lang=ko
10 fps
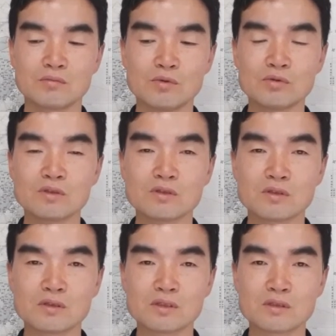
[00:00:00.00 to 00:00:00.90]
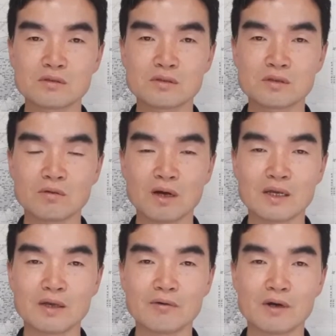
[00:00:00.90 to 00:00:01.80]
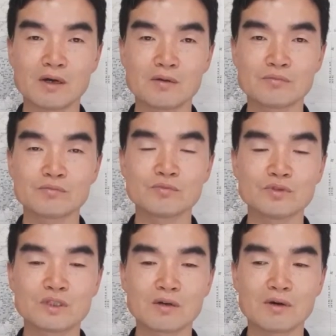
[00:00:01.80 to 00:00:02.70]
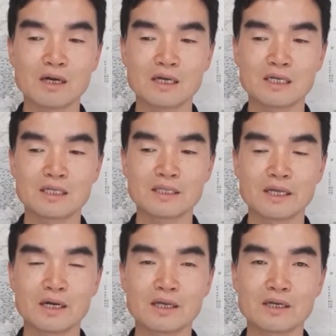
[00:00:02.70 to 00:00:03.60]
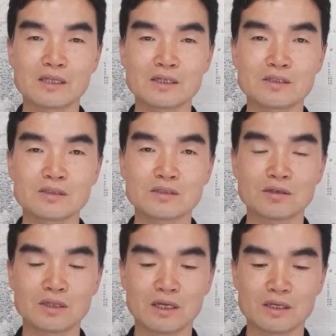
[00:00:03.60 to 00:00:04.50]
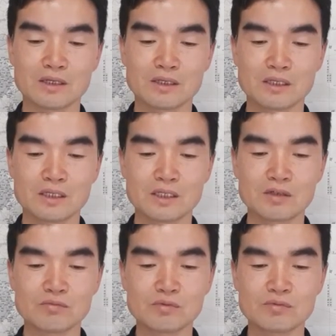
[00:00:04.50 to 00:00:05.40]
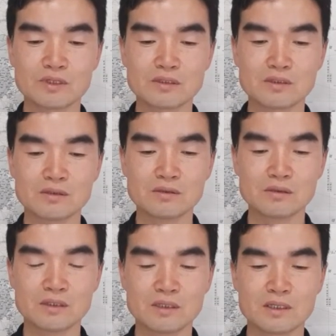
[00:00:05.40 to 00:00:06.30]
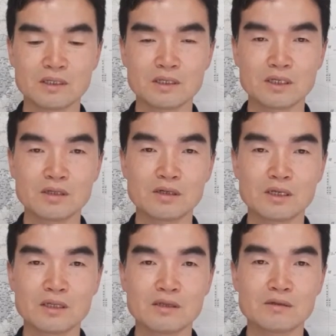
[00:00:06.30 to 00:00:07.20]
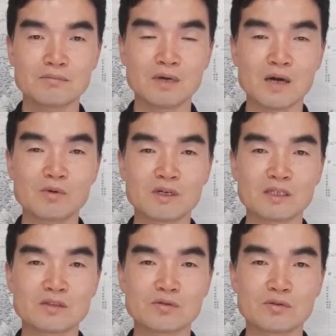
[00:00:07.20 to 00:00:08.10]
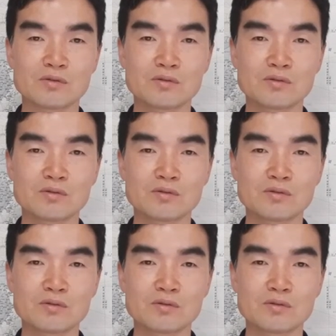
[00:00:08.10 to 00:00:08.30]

모든 어떤 관계와 문제와 내가 해야 되는 선택 이런 부분에서 이러한 마음을 가지고